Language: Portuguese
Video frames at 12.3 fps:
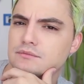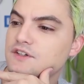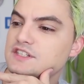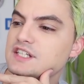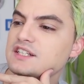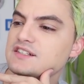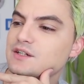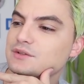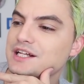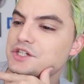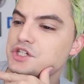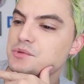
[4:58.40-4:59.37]
Você tem
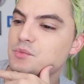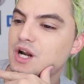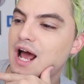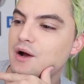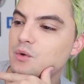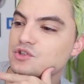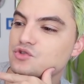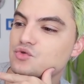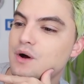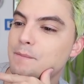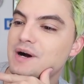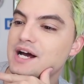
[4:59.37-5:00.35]
saudade de morar com a
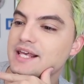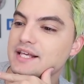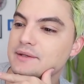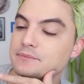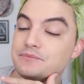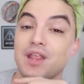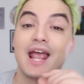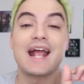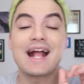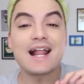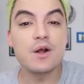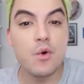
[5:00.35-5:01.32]
sua mãe?
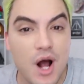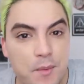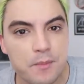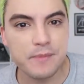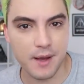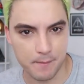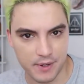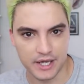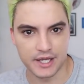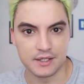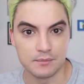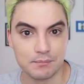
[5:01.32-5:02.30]
Cara, eu amo minha
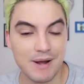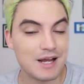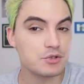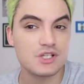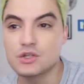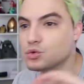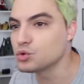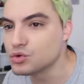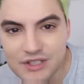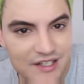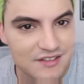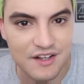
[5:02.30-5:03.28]
mãe. Mais
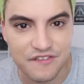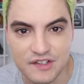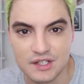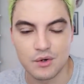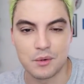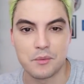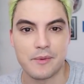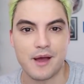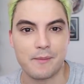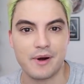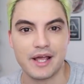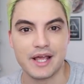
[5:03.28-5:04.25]
tudo nessa vida, eu amo
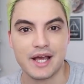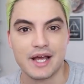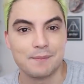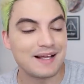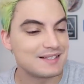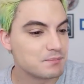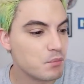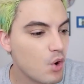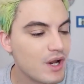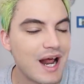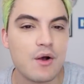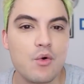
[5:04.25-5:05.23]
minha mãe. Mas
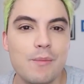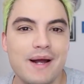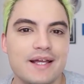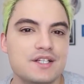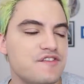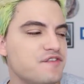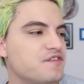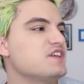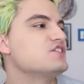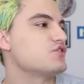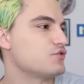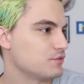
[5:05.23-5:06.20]
morar com mãe é
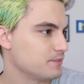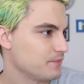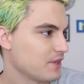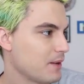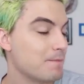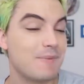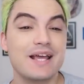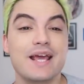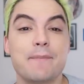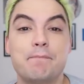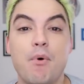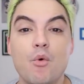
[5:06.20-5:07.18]
difícil.
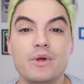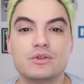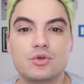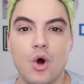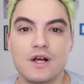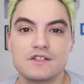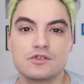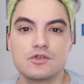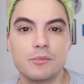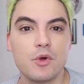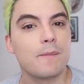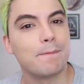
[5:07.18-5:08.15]
Mãe é bom em doses
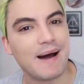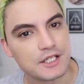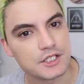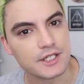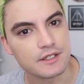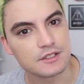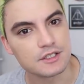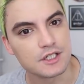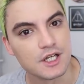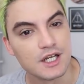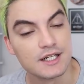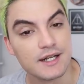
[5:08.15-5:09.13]
homeopáticas.
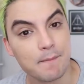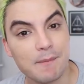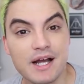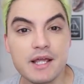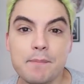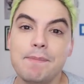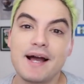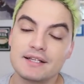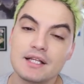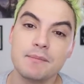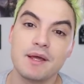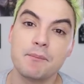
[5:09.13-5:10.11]
Né? Mãe e
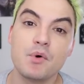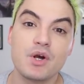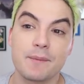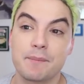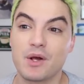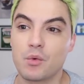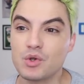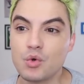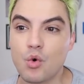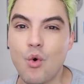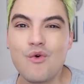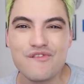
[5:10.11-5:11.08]
pai também. Por quê? Porque quando
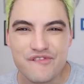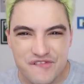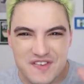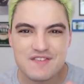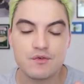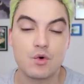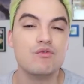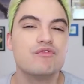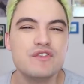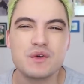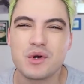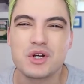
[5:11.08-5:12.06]
convive,
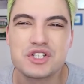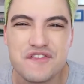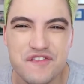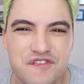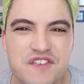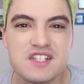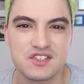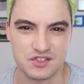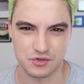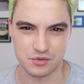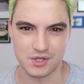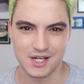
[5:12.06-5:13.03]
convive é um negócio
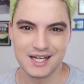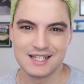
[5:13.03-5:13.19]
difícil.